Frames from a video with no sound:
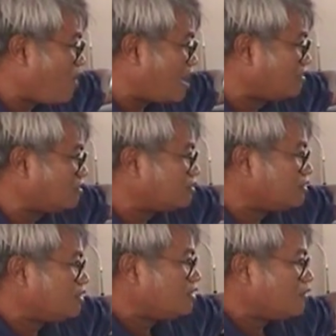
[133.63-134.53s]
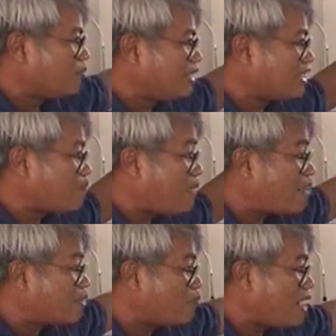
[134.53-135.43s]
ตะวัน มีทั้ง
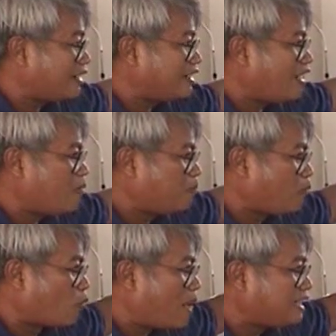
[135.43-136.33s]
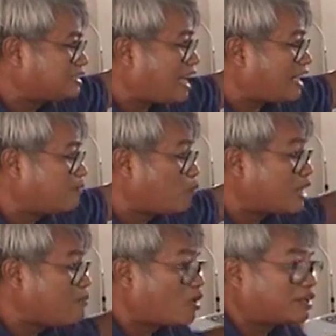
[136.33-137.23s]
ปาล์มน้ำมันเนี่ยเราไปปลูกภาคอีสานเนี่ยปลู
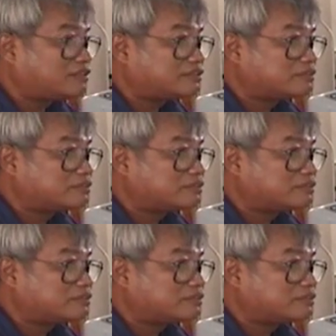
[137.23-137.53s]
กได้หมด